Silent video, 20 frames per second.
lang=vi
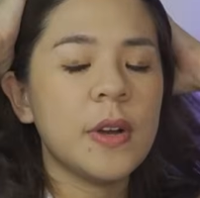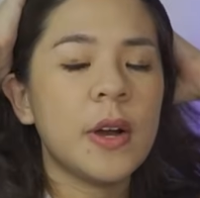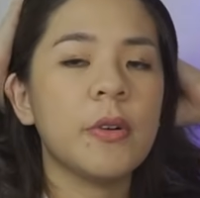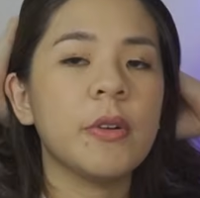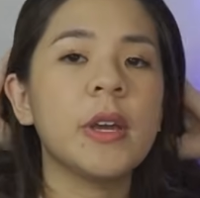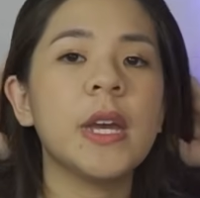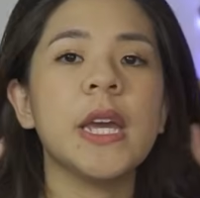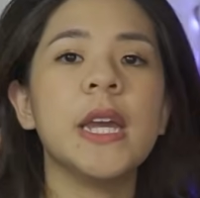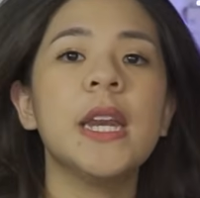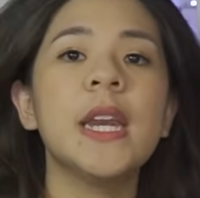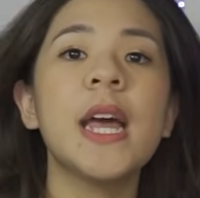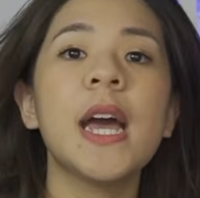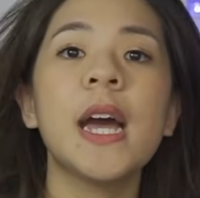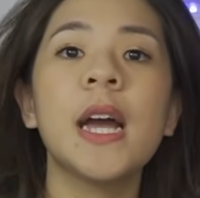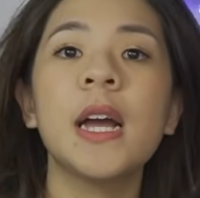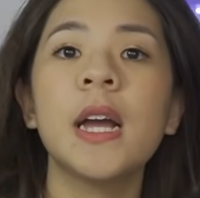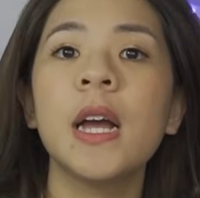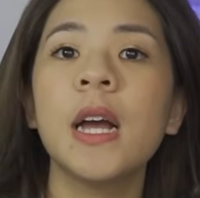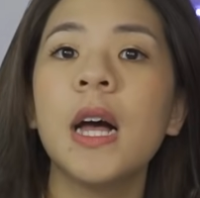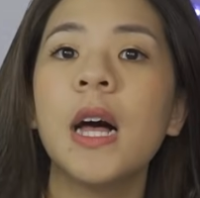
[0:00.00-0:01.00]
vào kỹ
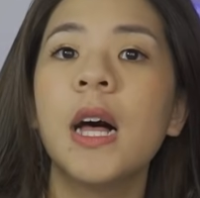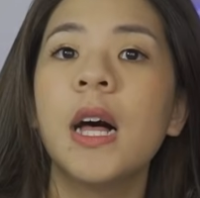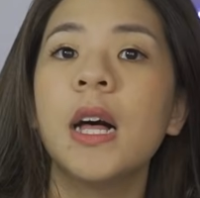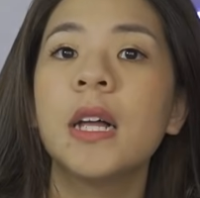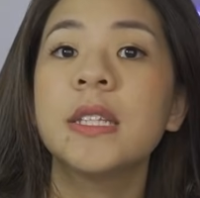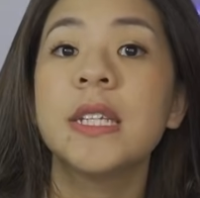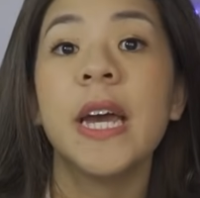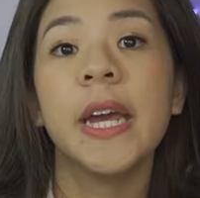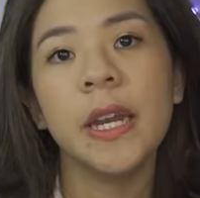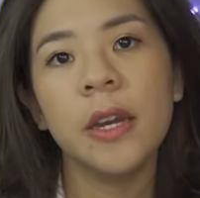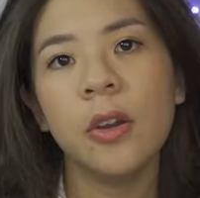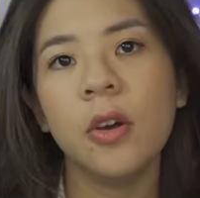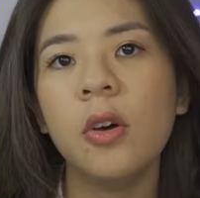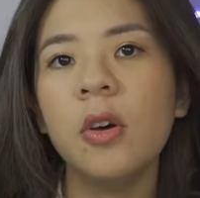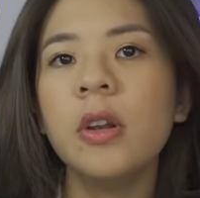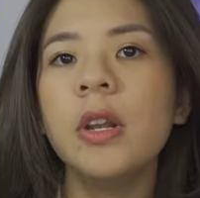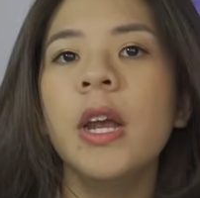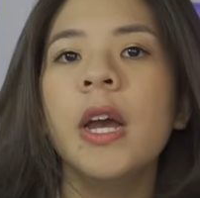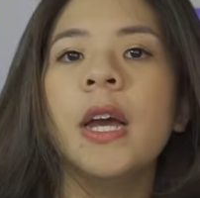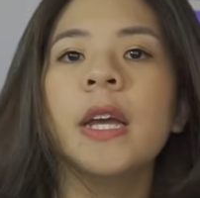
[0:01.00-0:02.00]
năng uh, take
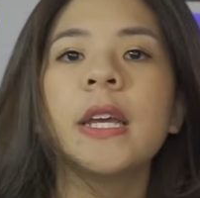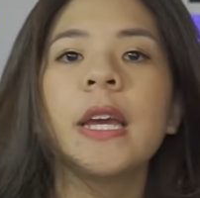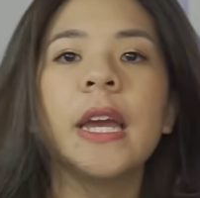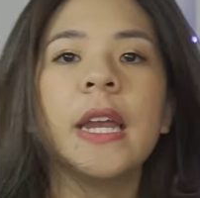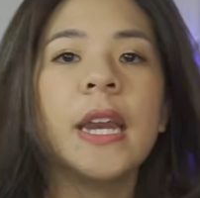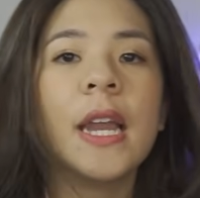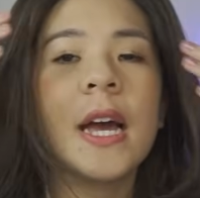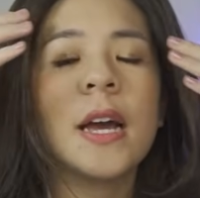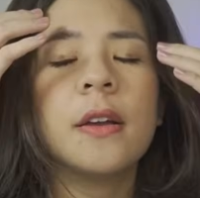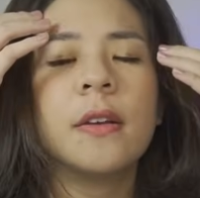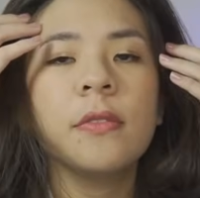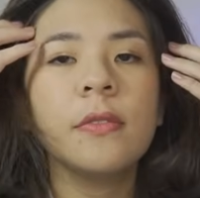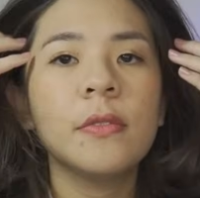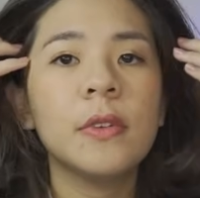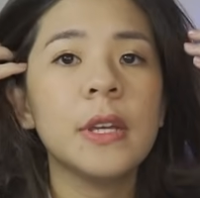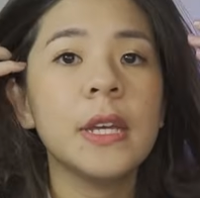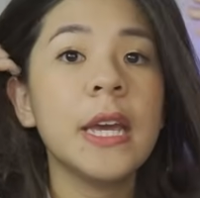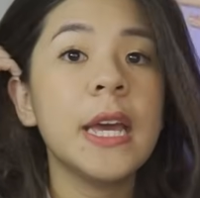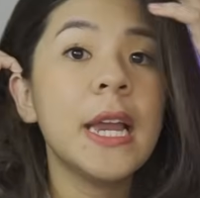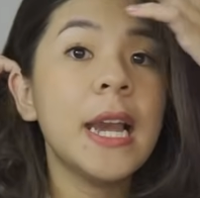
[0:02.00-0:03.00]
note Kỹ năng
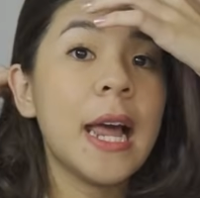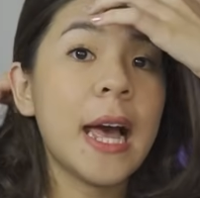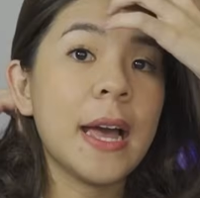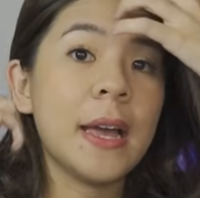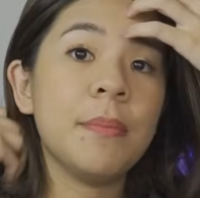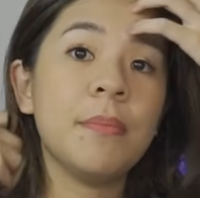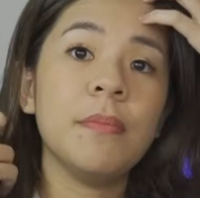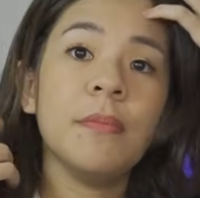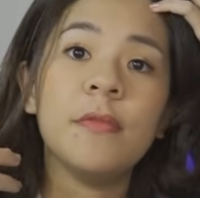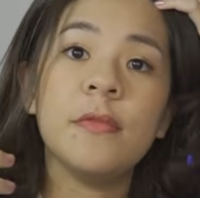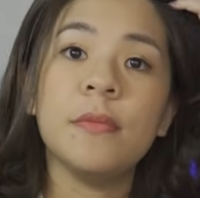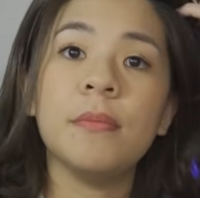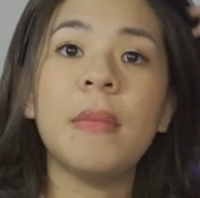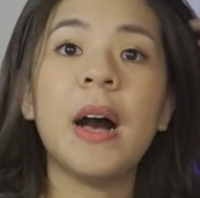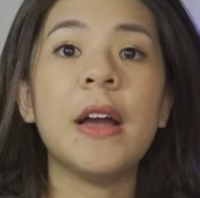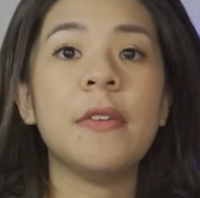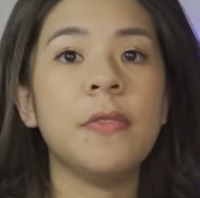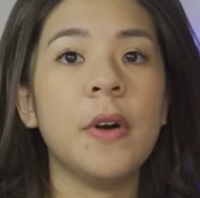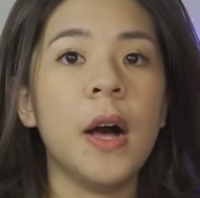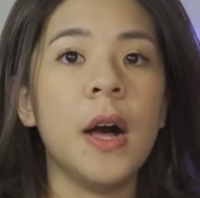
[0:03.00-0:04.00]
ghi lại
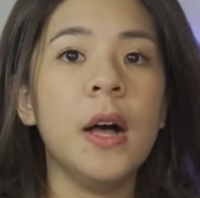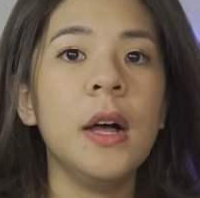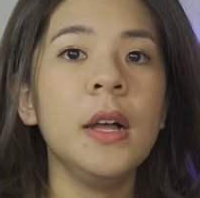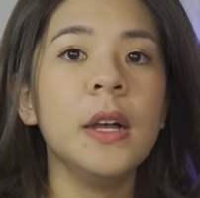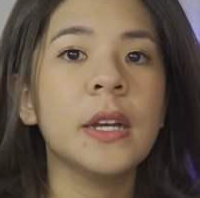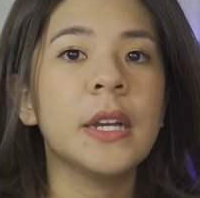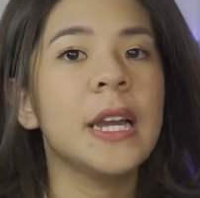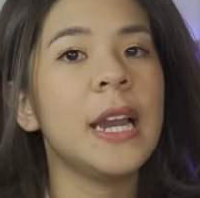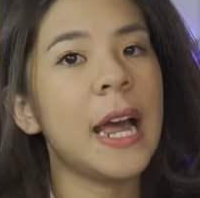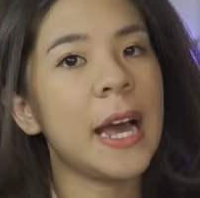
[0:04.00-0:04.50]
bài vở ghi